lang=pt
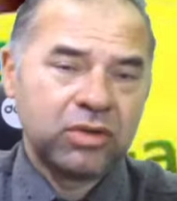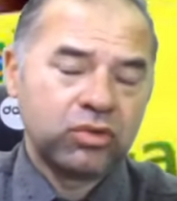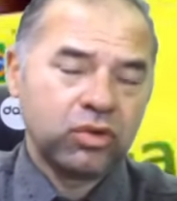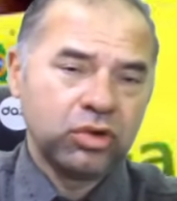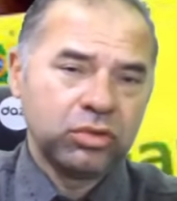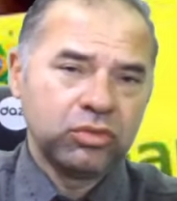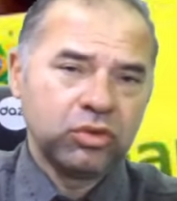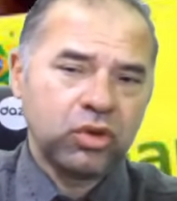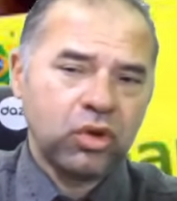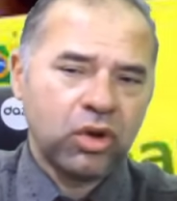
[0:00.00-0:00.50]

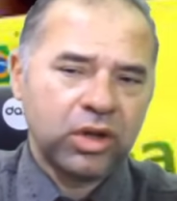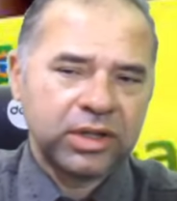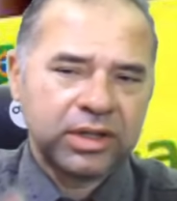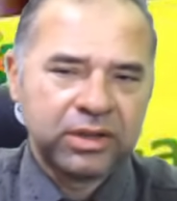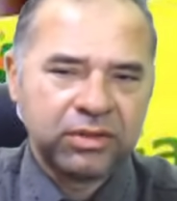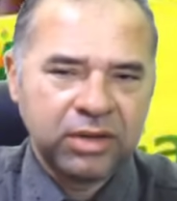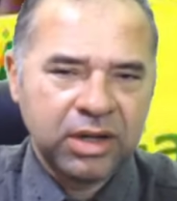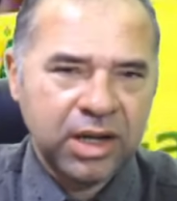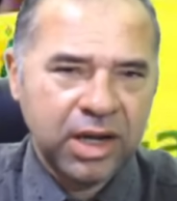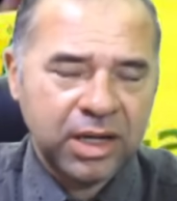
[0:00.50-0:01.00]
todo mundo
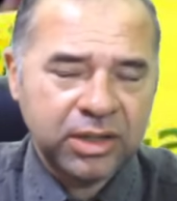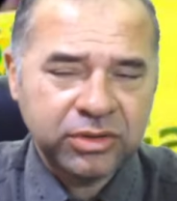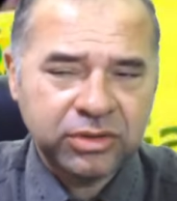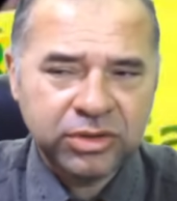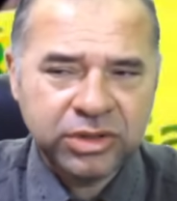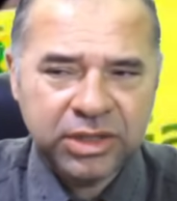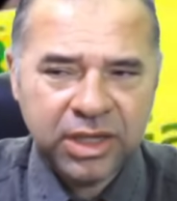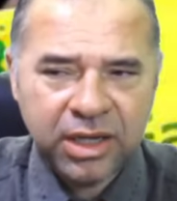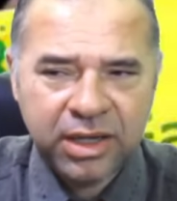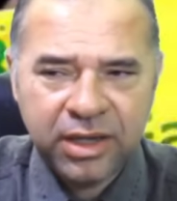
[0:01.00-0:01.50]
cortando
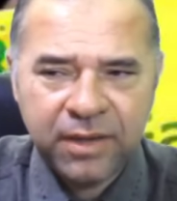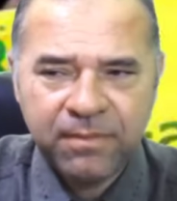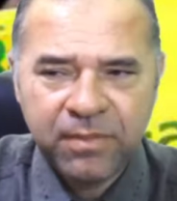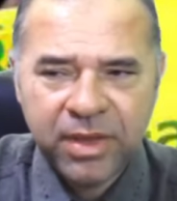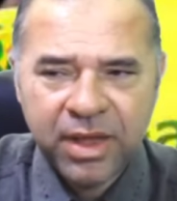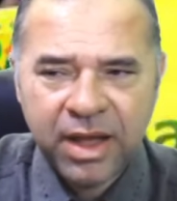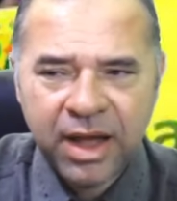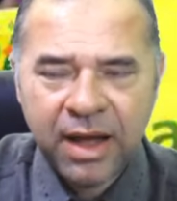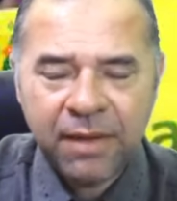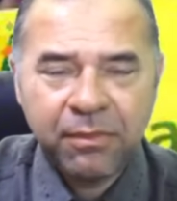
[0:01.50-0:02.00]
gastos e aí
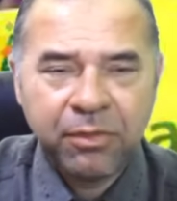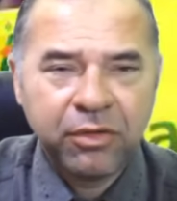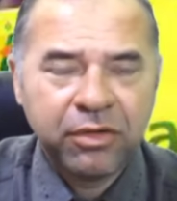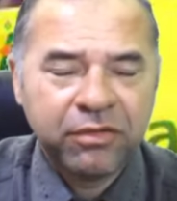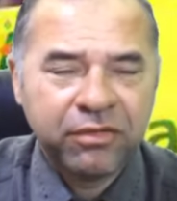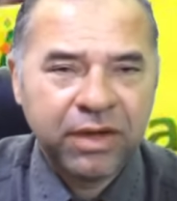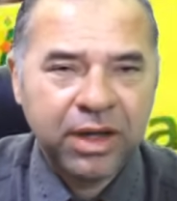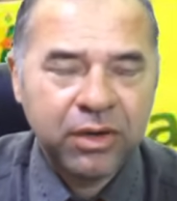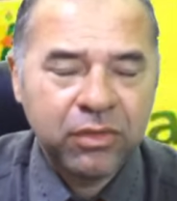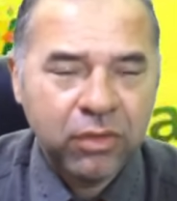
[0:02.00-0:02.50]

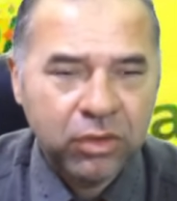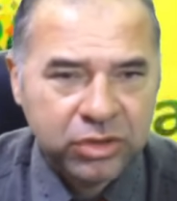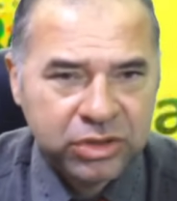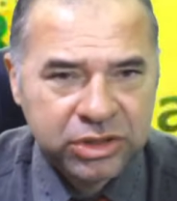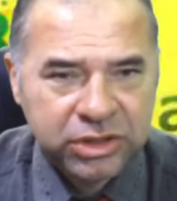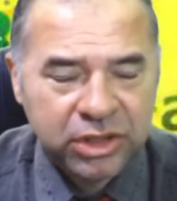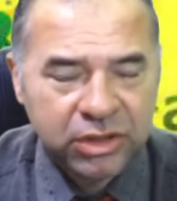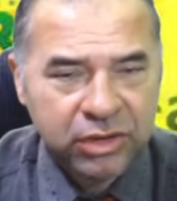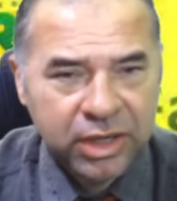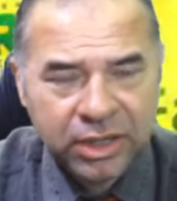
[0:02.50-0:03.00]
aprovaram um
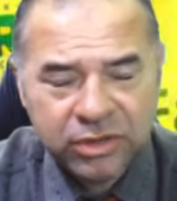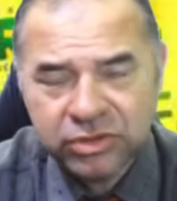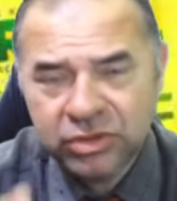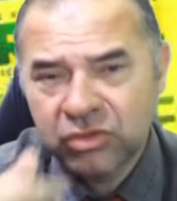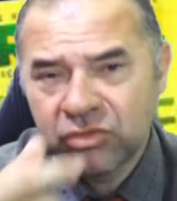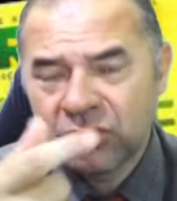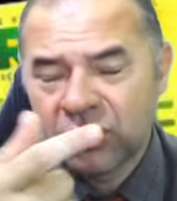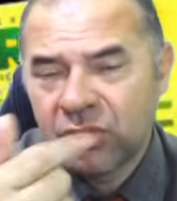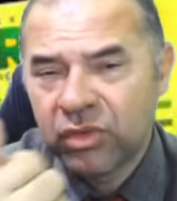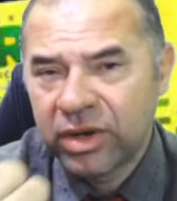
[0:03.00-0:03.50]
auxílio. E eles não
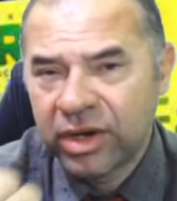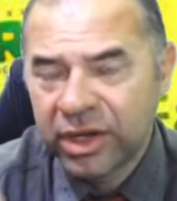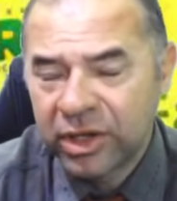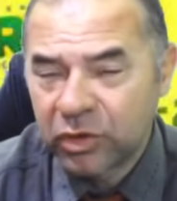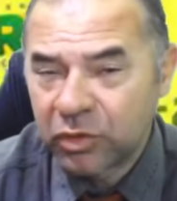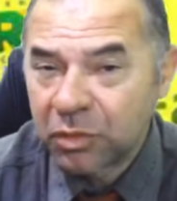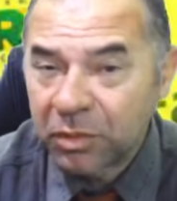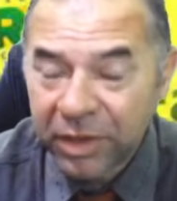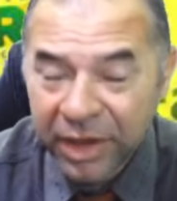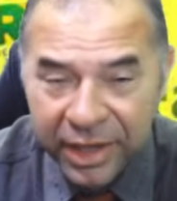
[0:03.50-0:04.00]
estão
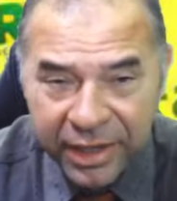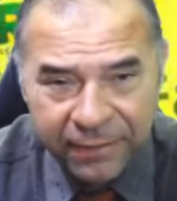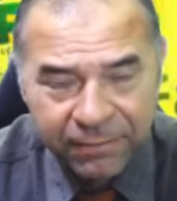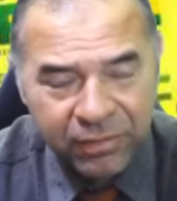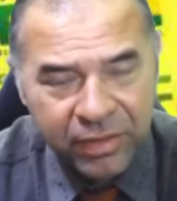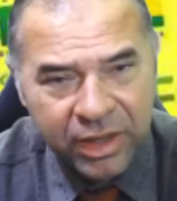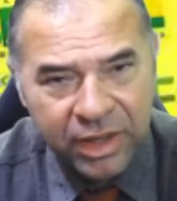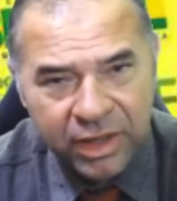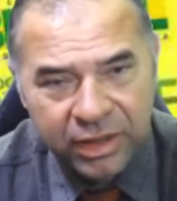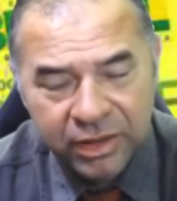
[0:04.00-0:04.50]
ganhando bem,
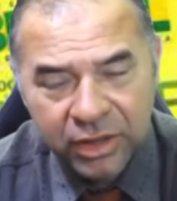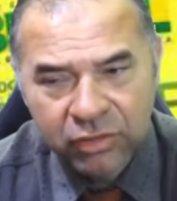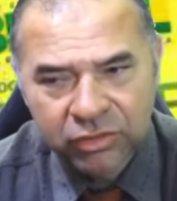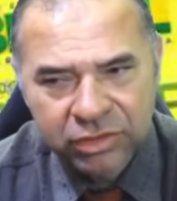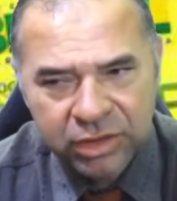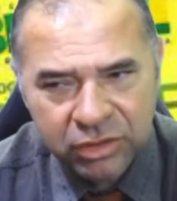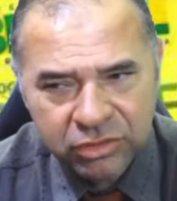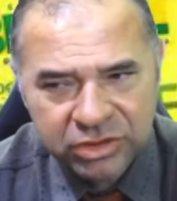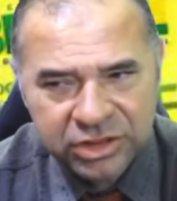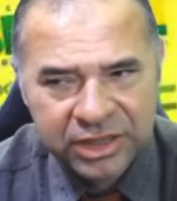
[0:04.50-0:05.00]
não
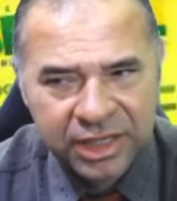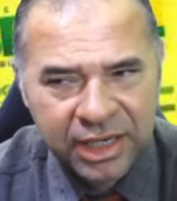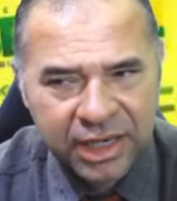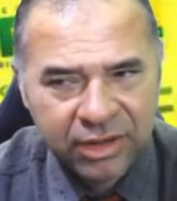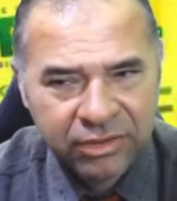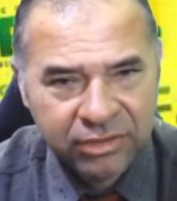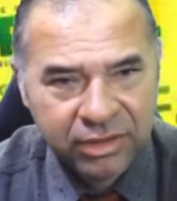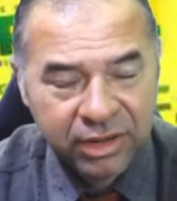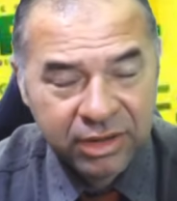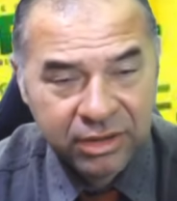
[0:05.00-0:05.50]
tem um
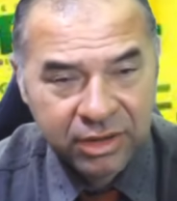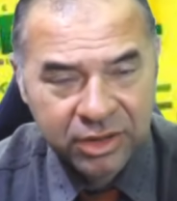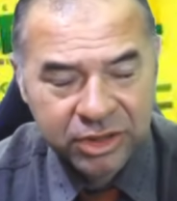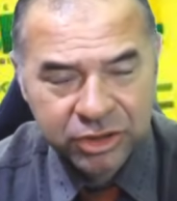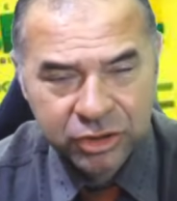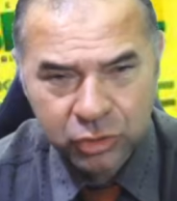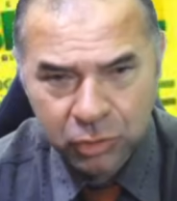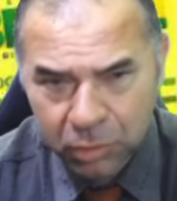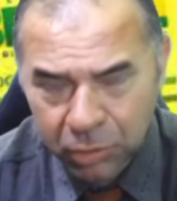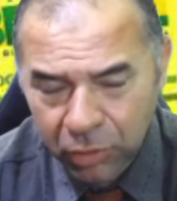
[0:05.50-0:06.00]
salário dele, estão
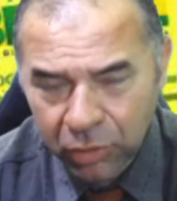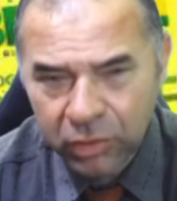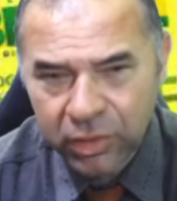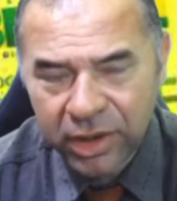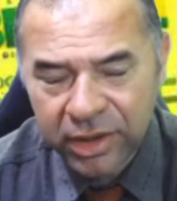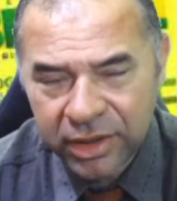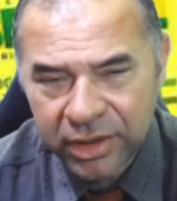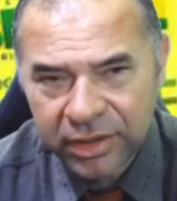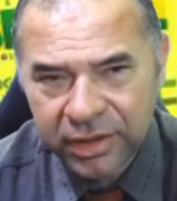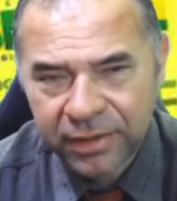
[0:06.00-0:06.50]
achando pouco
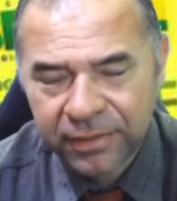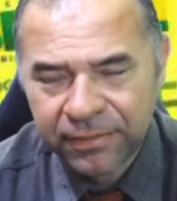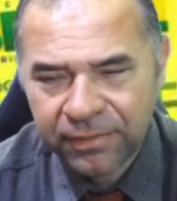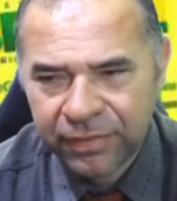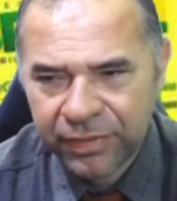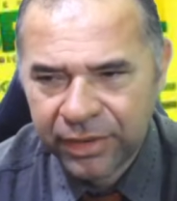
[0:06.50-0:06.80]
ainda.